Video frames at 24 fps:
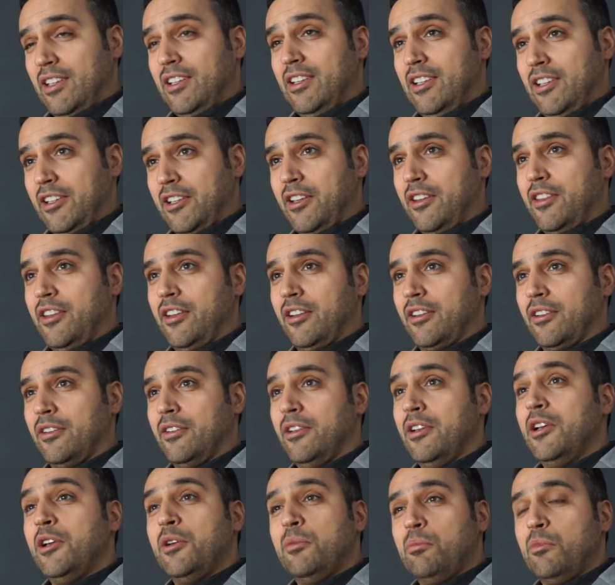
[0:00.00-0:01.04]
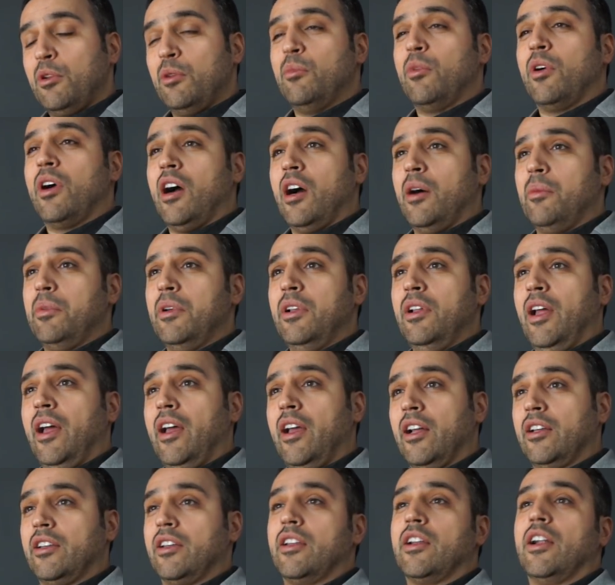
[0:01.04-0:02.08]
الكثير بالمقابل
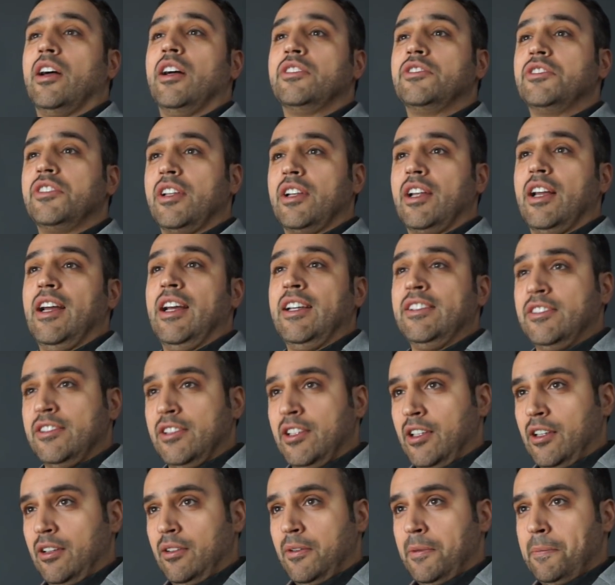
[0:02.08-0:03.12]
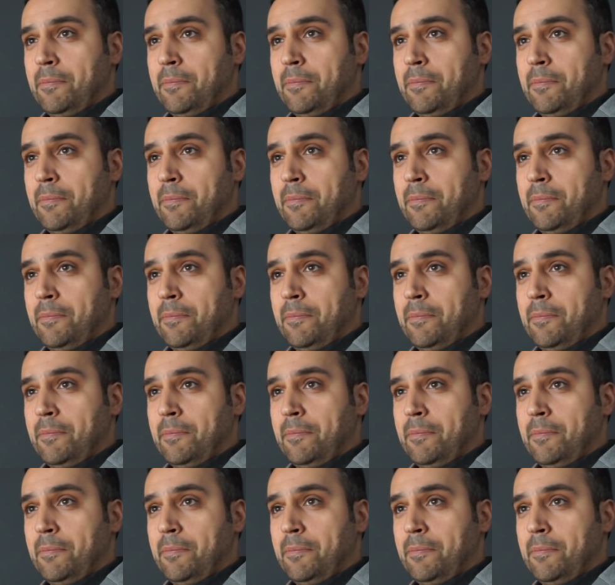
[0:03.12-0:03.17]
حياتك راح تصير اسهل